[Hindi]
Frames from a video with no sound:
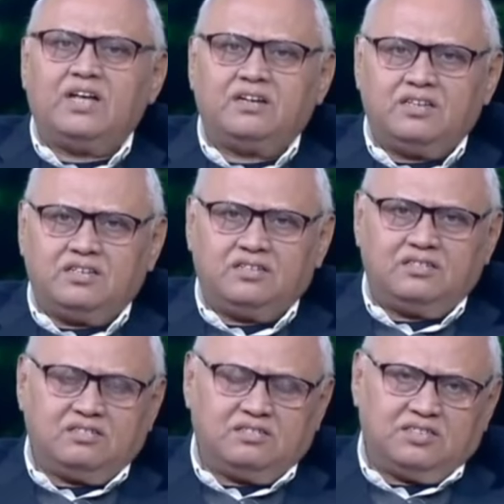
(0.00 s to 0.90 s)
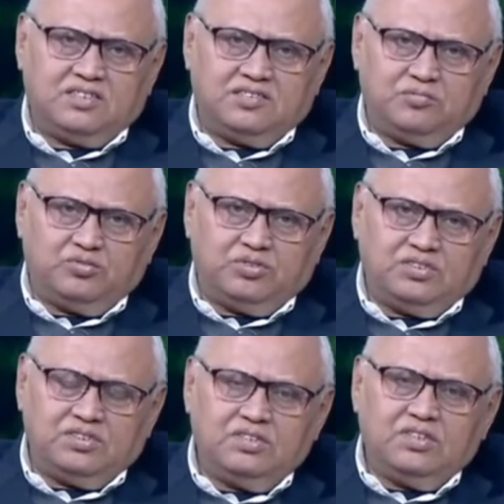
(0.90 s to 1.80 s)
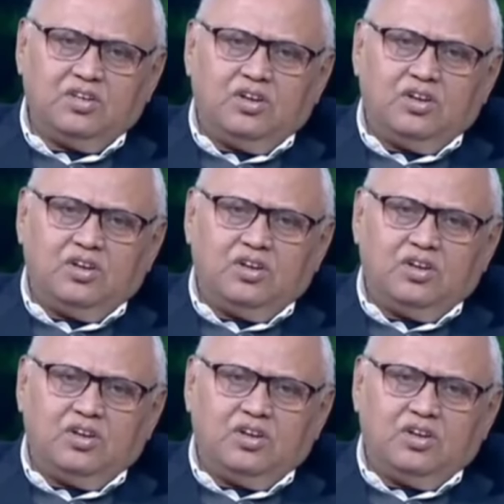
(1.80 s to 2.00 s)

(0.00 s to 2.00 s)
आ रहे हैं नरेंद्र मोदी जी